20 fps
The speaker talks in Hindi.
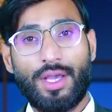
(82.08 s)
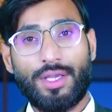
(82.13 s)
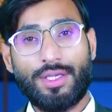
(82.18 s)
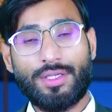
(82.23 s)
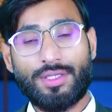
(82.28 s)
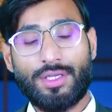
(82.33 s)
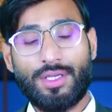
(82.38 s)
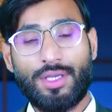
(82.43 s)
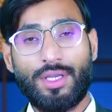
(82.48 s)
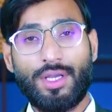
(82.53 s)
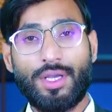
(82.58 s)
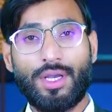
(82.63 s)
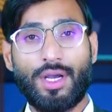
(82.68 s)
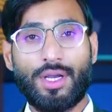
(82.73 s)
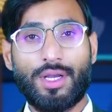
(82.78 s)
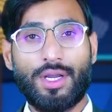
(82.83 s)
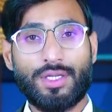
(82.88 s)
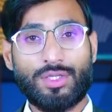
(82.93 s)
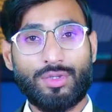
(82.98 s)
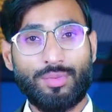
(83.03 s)
इसकी
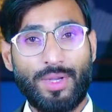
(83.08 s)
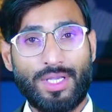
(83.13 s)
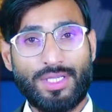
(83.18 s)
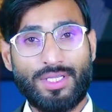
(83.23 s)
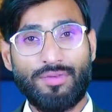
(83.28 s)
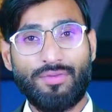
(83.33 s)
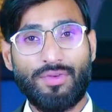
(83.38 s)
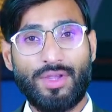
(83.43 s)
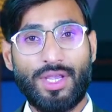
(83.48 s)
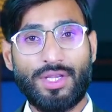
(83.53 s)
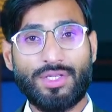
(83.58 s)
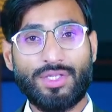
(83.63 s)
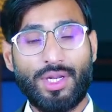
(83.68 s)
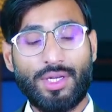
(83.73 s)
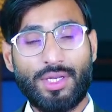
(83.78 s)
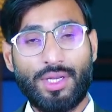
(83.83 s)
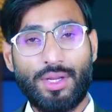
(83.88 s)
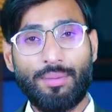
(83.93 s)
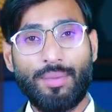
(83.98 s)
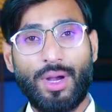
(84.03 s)
अगर
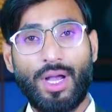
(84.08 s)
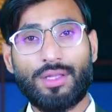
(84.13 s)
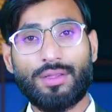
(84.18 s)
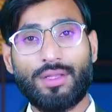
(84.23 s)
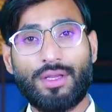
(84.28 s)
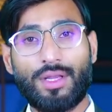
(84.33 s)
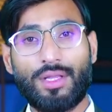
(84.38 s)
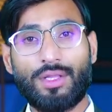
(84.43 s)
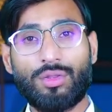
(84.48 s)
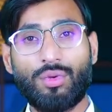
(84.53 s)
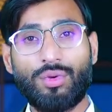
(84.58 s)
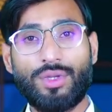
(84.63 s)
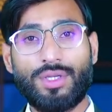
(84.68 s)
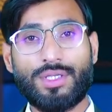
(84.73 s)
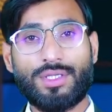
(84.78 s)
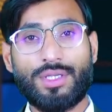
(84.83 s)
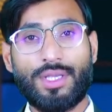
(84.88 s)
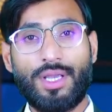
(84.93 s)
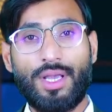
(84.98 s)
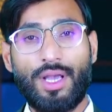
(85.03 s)
स्पेसिफिकेशन की बात करें तो
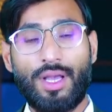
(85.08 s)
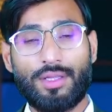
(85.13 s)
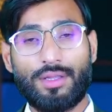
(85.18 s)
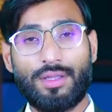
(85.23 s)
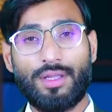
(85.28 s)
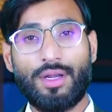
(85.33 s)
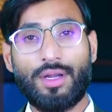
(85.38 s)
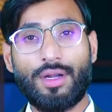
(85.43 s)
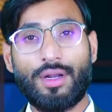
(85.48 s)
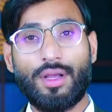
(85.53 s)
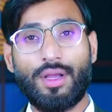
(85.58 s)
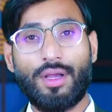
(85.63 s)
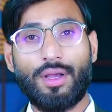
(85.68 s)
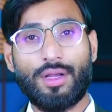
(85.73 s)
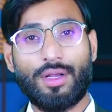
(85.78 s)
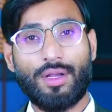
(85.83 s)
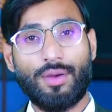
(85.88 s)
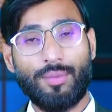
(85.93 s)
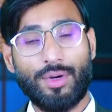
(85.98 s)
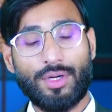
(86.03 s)
इसके अंदर
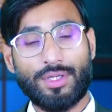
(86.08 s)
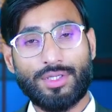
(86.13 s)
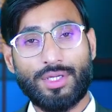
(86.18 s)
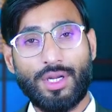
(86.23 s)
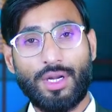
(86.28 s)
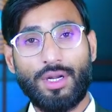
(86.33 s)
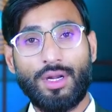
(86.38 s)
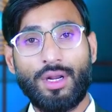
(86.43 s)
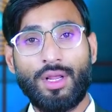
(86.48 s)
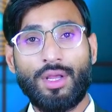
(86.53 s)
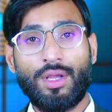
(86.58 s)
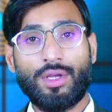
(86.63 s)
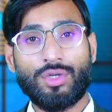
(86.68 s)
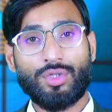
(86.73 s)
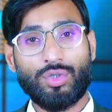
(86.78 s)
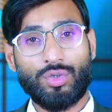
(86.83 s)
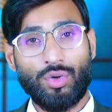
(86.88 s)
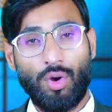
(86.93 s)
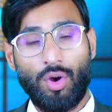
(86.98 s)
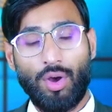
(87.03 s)
कमर्शियल
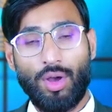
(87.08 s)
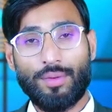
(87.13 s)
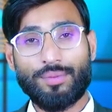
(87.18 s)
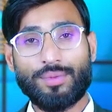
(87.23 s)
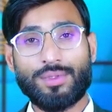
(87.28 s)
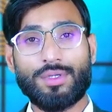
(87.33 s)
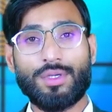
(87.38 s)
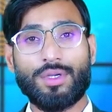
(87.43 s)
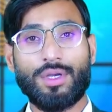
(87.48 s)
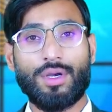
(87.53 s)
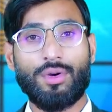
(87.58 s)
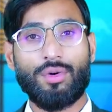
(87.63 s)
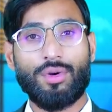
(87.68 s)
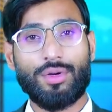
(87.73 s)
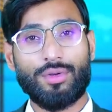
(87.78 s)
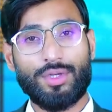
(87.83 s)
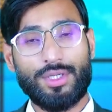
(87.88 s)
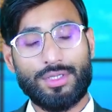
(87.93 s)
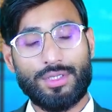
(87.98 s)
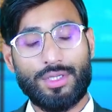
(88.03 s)
शॉप्स
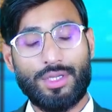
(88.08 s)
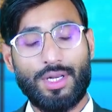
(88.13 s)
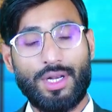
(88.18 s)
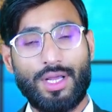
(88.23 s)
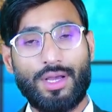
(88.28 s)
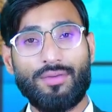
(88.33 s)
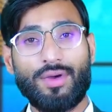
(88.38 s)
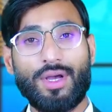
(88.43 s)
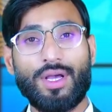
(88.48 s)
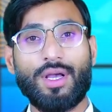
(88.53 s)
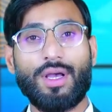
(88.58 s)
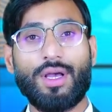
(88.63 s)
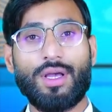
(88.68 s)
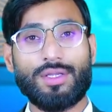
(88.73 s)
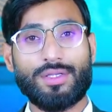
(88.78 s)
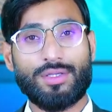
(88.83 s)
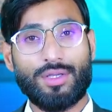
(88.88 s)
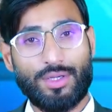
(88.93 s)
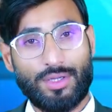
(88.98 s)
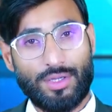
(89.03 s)
और इसके अलावा
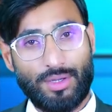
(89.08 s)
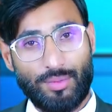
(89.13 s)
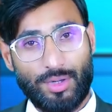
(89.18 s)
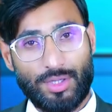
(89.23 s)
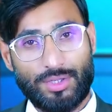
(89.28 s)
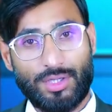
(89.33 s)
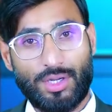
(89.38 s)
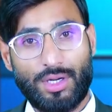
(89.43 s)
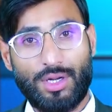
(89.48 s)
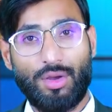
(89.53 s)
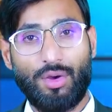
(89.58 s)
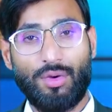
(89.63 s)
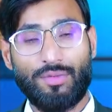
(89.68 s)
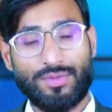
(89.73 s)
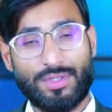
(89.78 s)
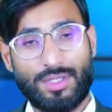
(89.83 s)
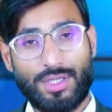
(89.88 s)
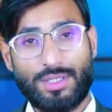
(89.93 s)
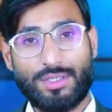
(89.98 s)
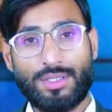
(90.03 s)
कमर्शियल
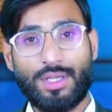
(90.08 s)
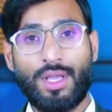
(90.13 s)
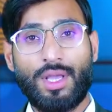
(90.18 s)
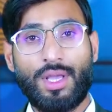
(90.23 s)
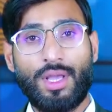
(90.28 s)
ऑफिस